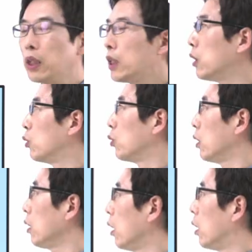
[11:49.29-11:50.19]
이
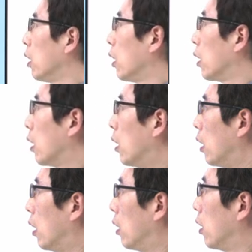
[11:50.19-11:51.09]
이유는
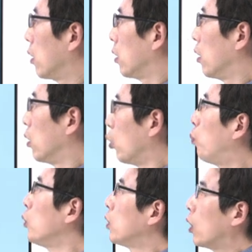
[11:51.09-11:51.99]
어,
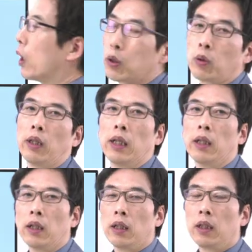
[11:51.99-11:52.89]
높은
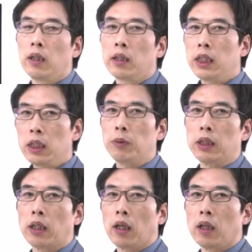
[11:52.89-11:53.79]
정확도가
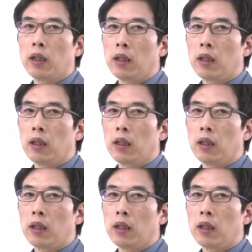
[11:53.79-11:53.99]
키입니다.